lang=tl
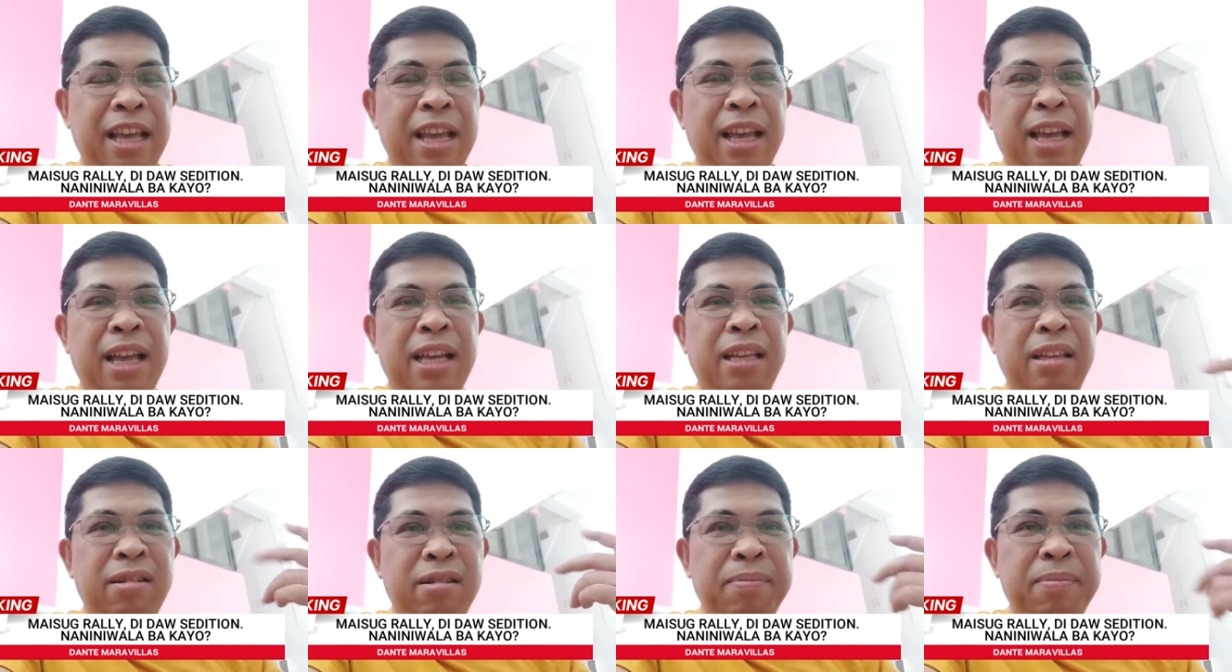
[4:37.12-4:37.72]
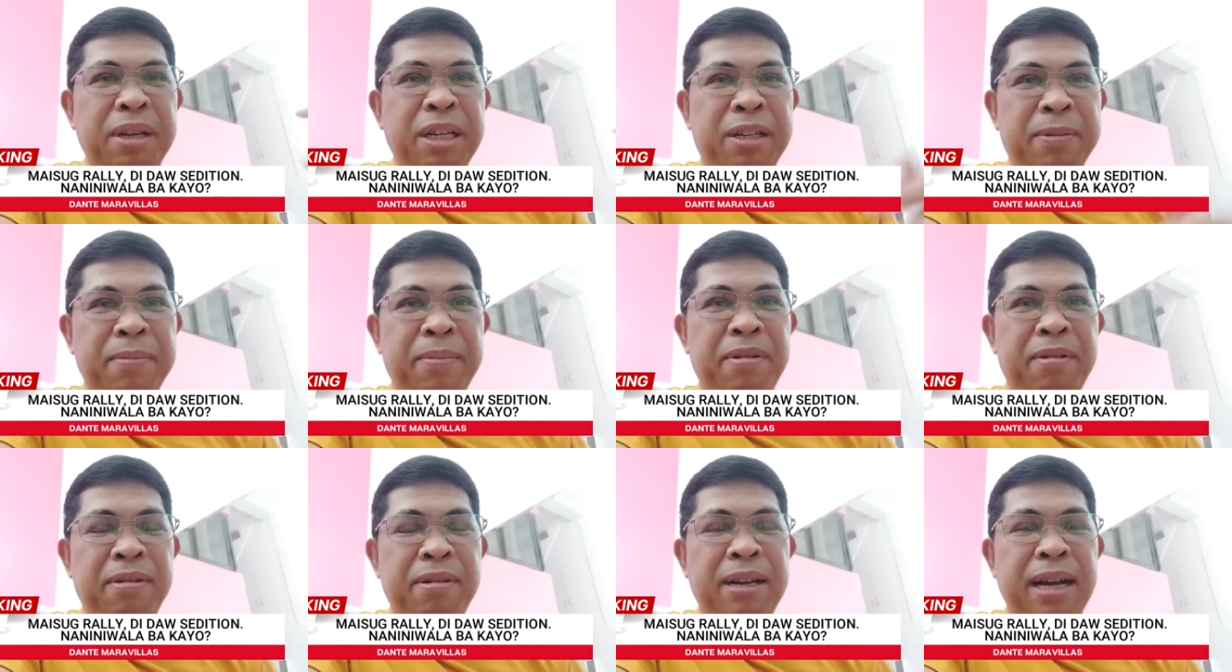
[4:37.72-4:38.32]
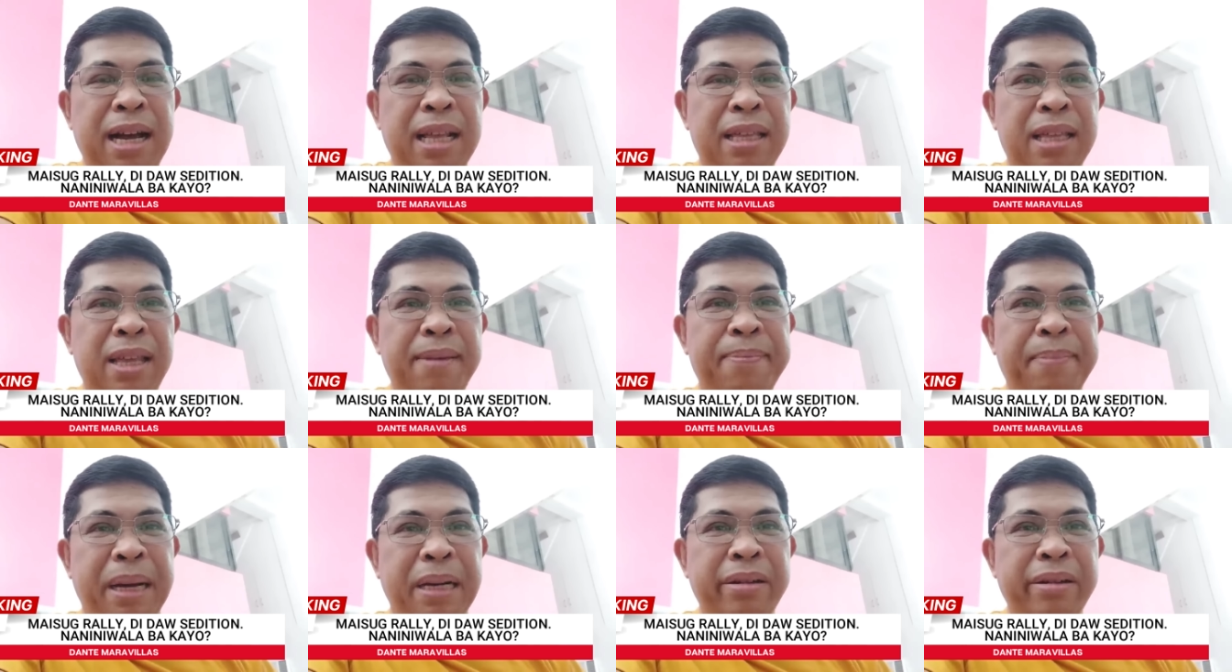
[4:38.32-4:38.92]
Kaya yung mismong
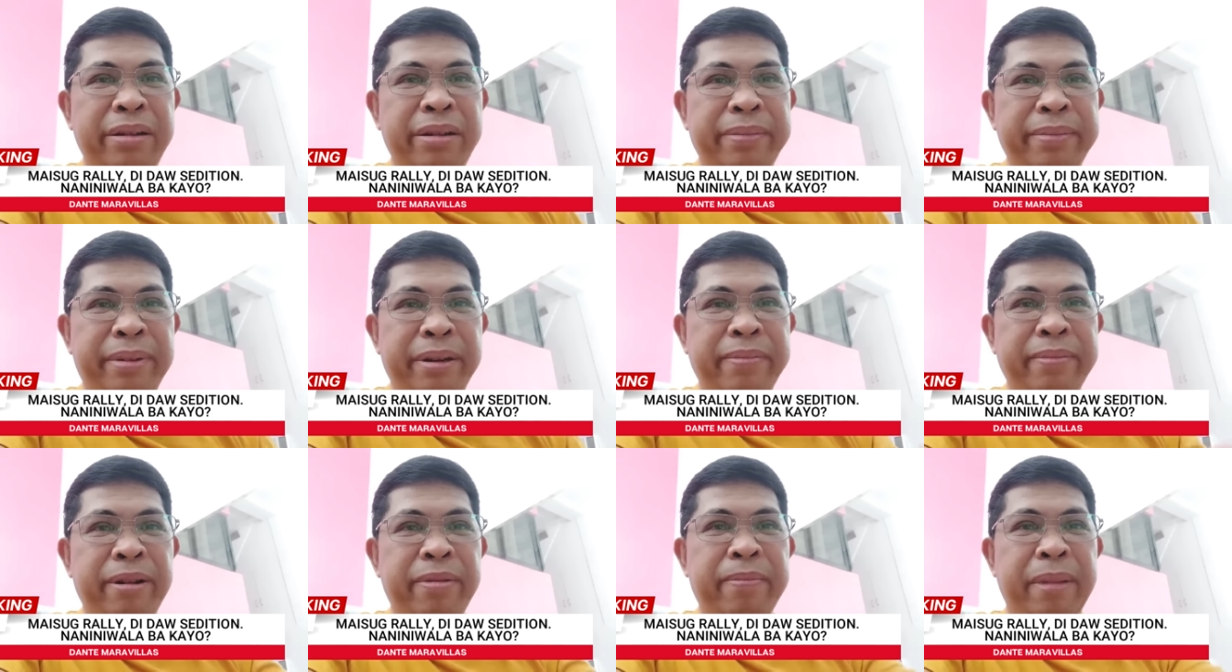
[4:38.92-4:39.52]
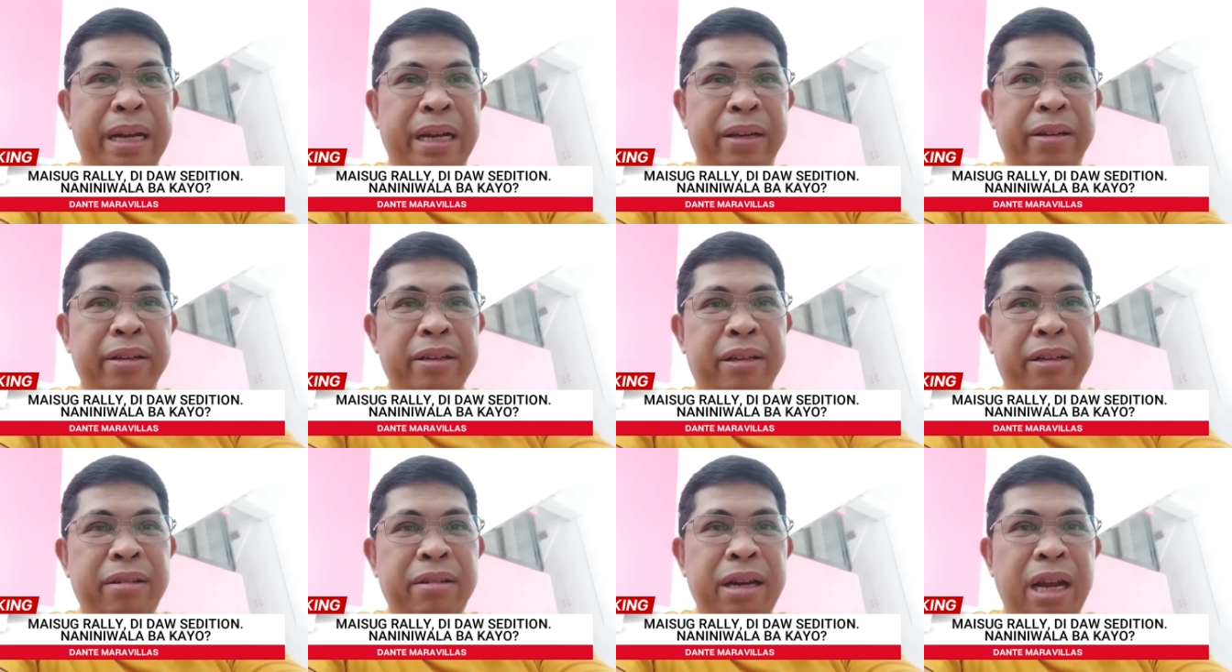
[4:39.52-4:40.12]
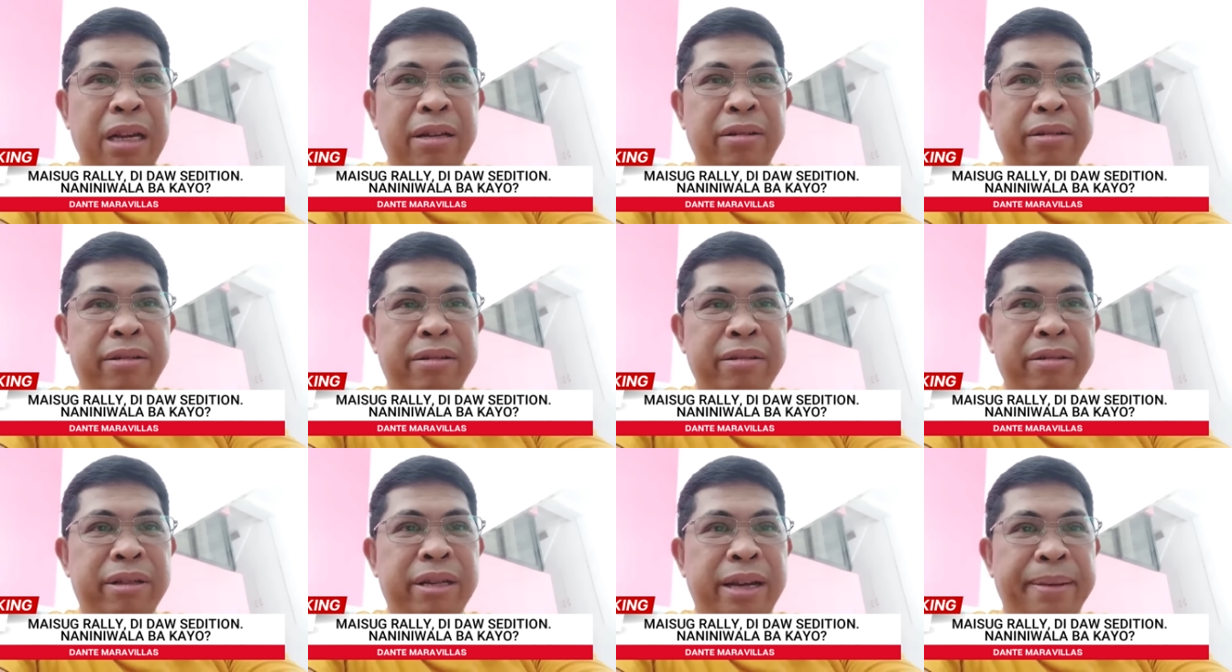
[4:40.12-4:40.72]
ating Pangulong Bongbong Marcos yung
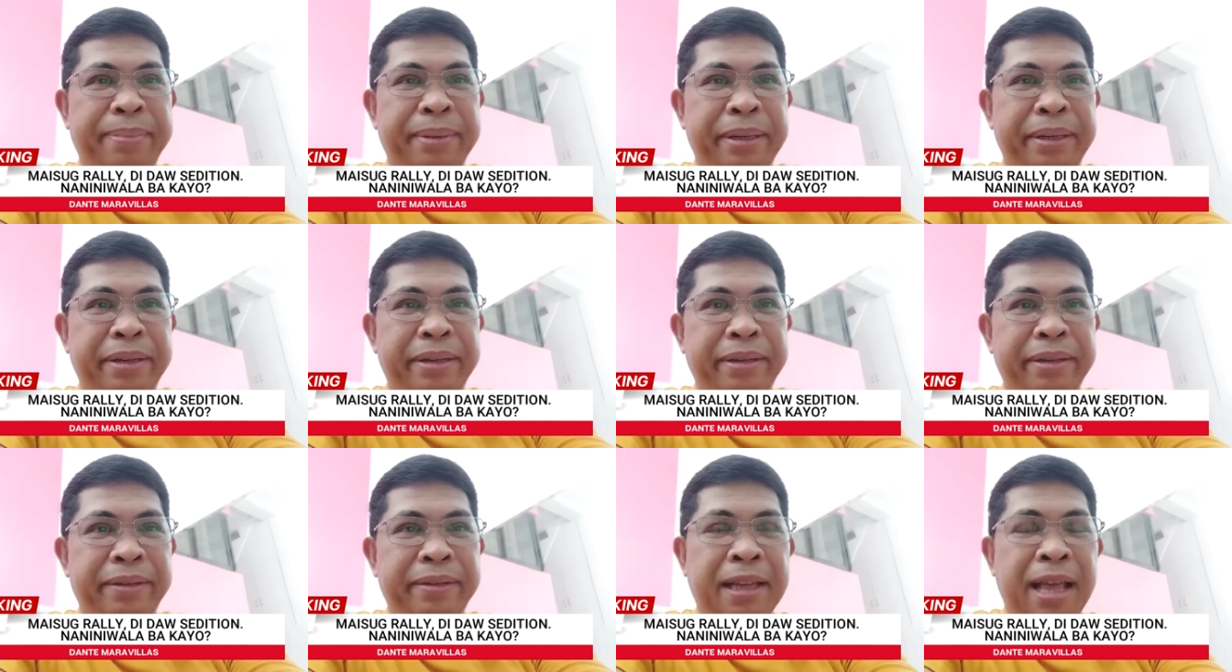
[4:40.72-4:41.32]
nag-utos na po.